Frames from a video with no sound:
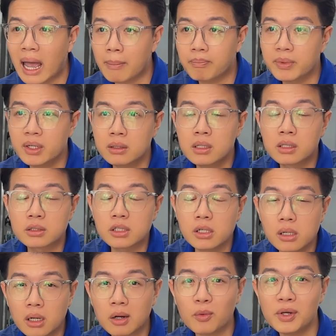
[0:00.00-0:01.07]
đẹp như đường
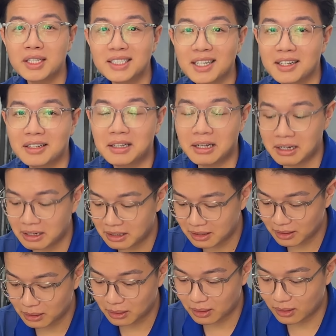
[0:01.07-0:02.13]
trường á quý anh chị
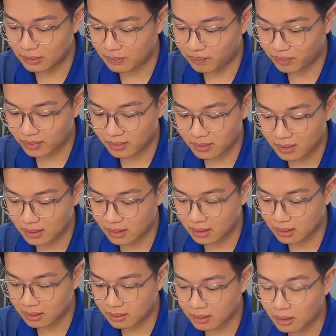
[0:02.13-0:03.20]
thì à,
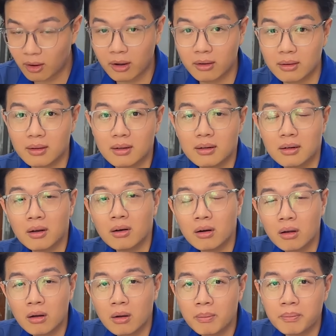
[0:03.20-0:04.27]
nó nó,
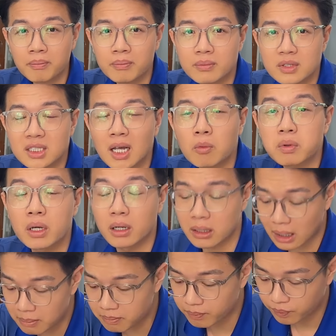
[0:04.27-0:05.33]
nó sóc dữ
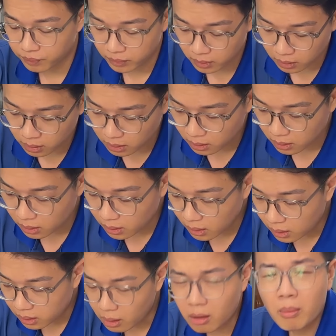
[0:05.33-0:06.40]
lắm
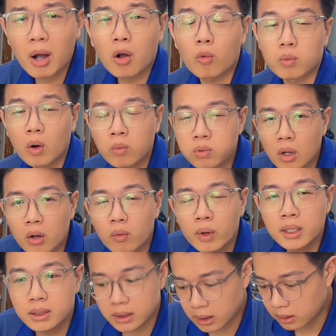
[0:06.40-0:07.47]
nhưng mà cũng đúng thôi quý
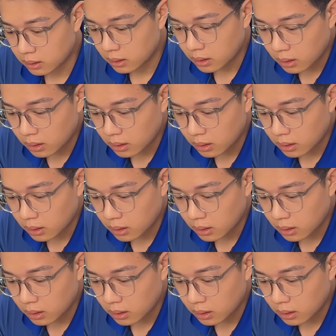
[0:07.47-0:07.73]
anh chị